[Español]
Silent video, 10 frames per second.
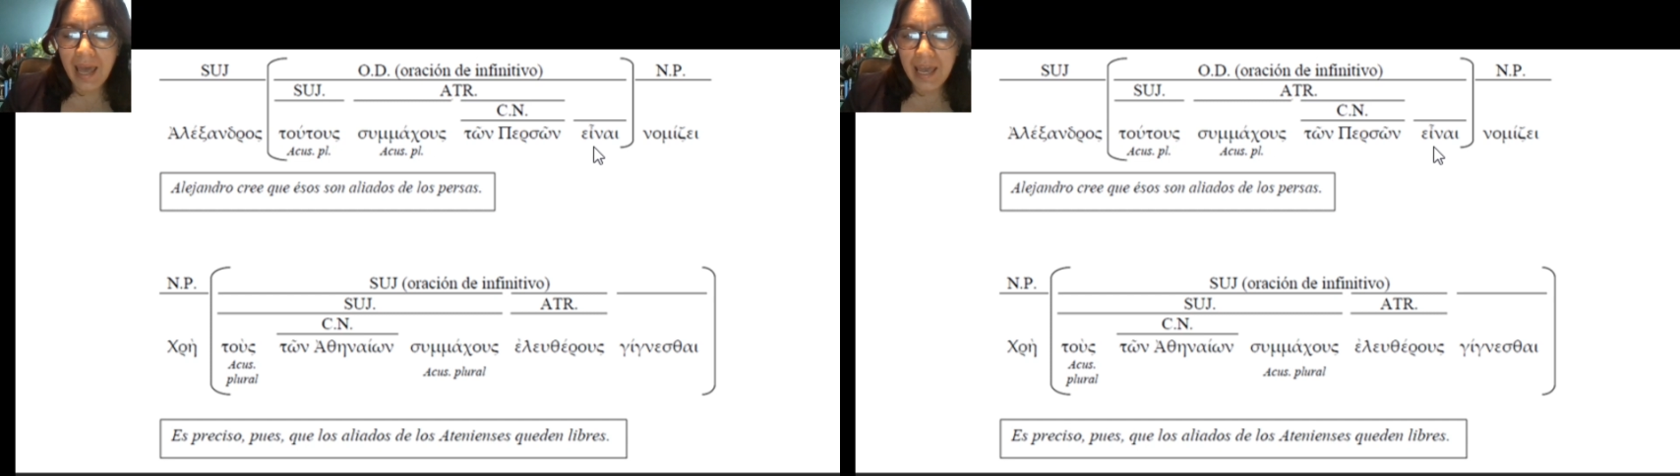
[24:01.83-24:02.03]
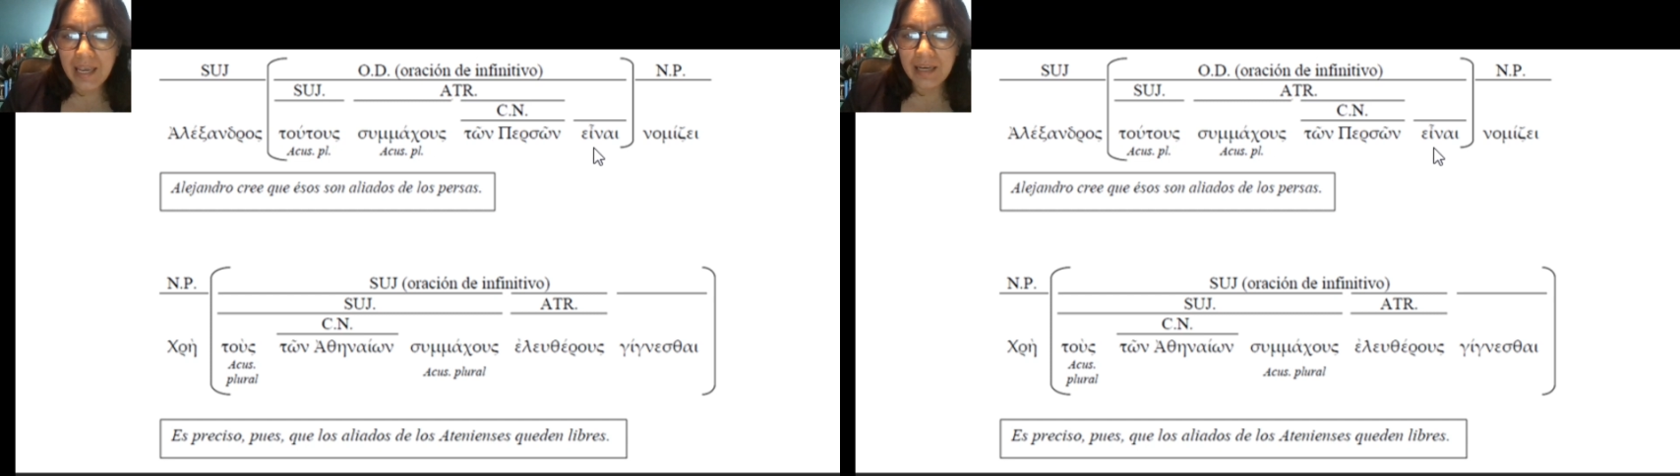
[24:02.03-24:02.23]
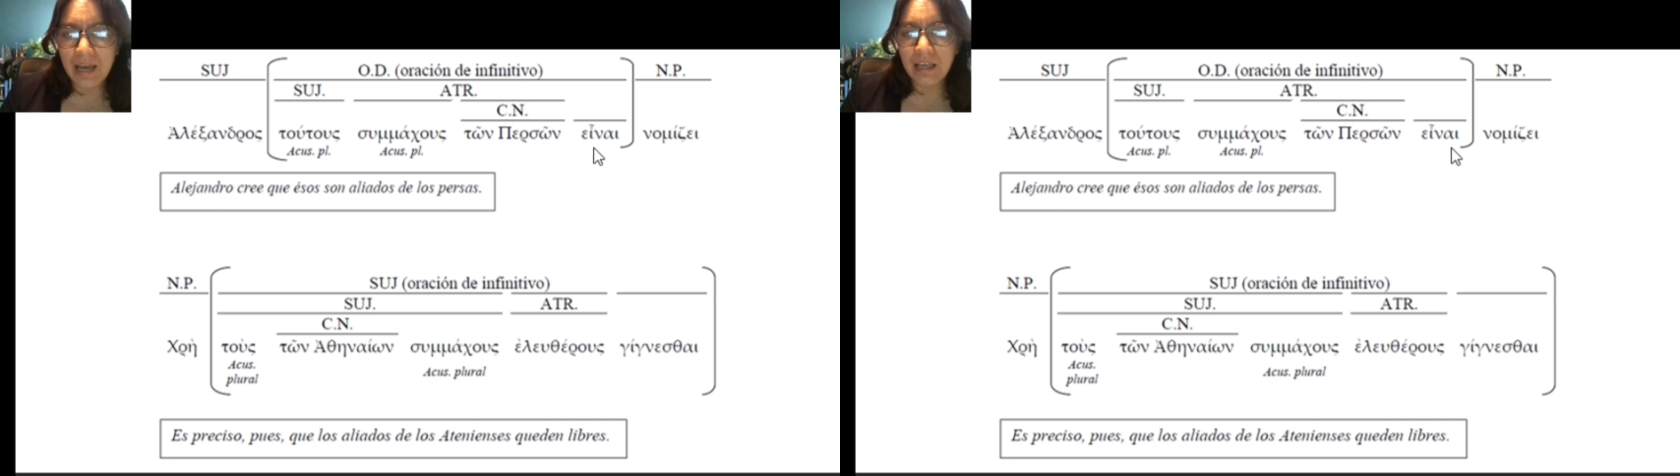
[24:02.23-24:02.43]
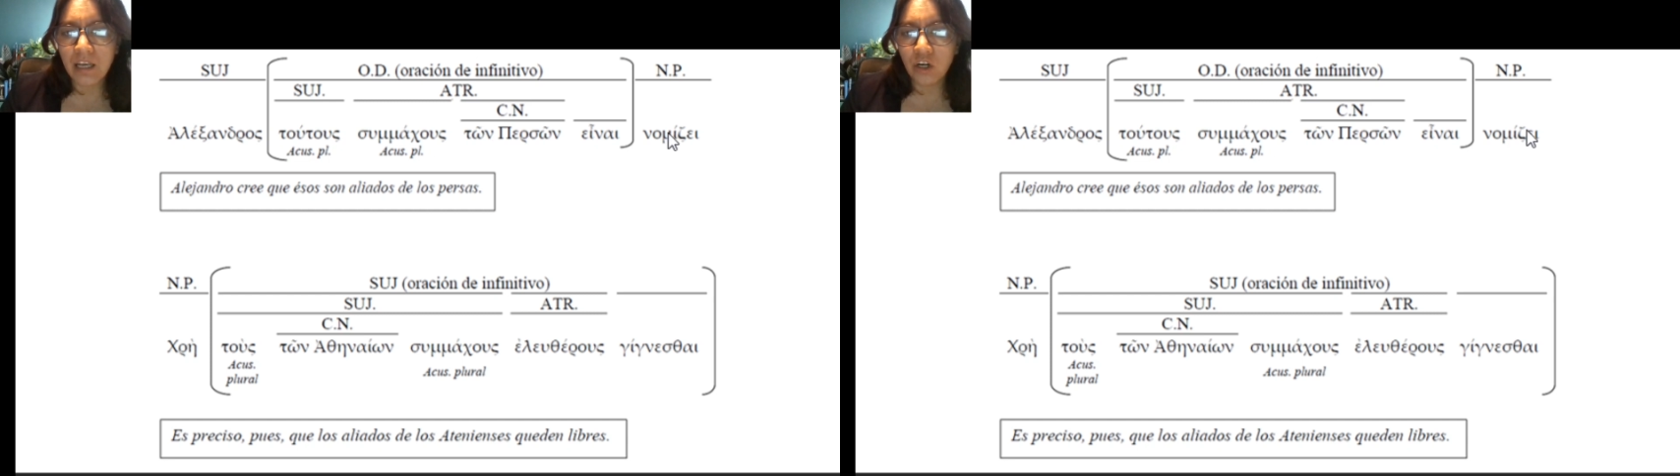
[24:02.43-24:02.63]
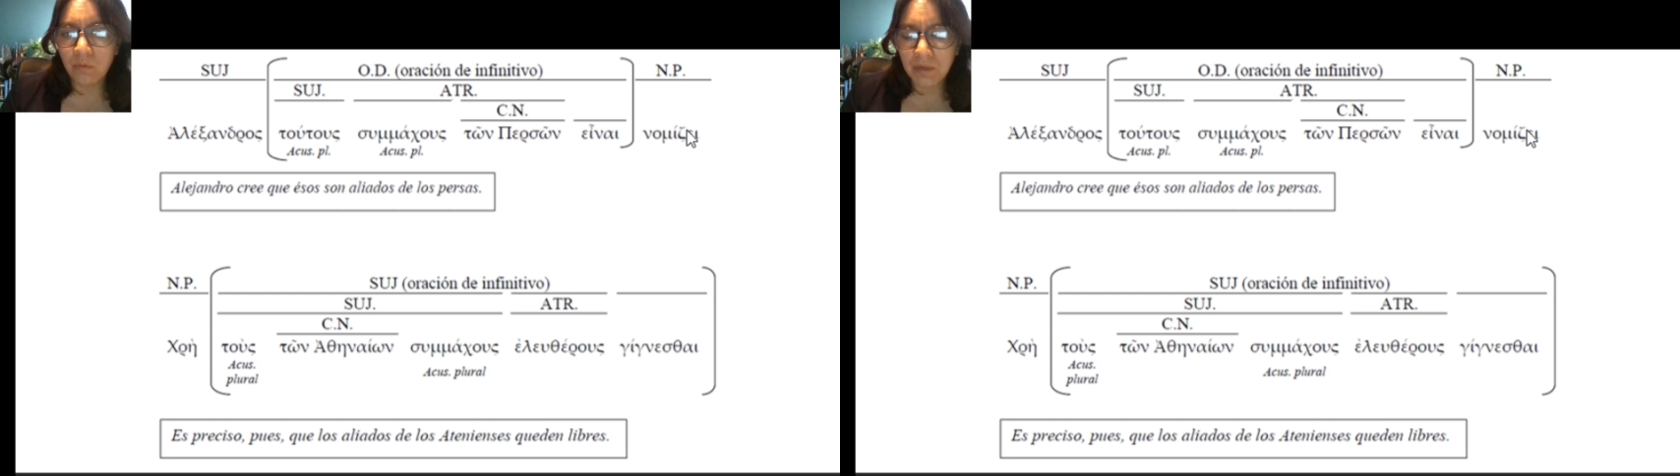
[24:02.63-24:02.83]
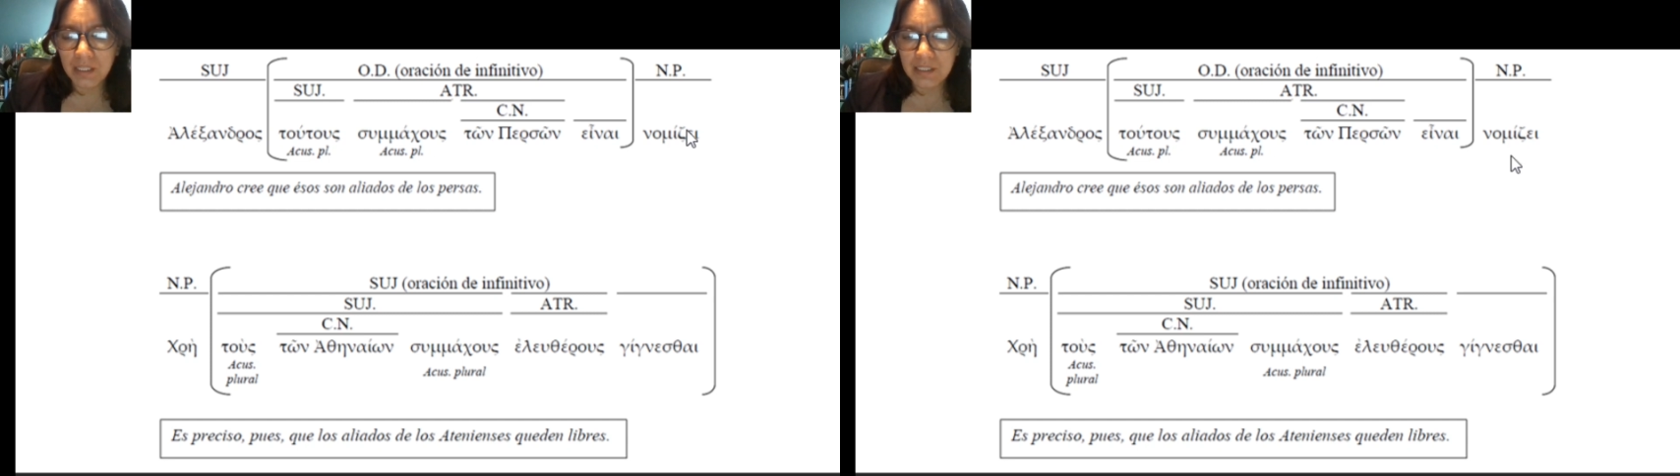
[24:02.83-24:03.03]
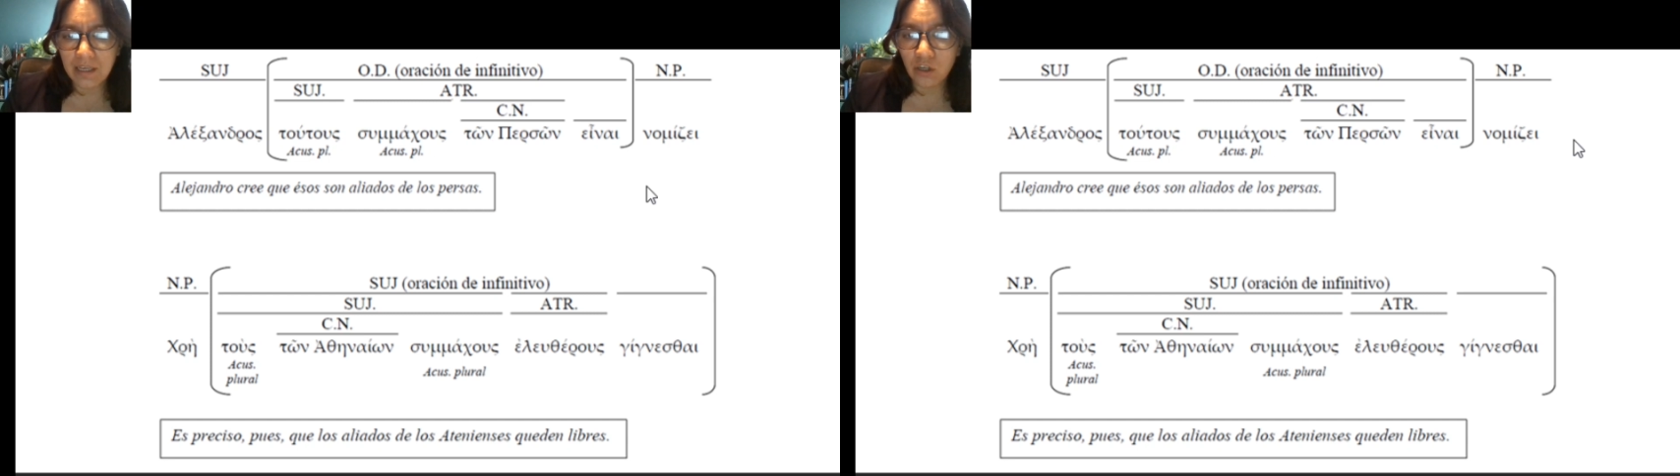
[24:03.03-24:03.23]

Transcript: einai nomitsei.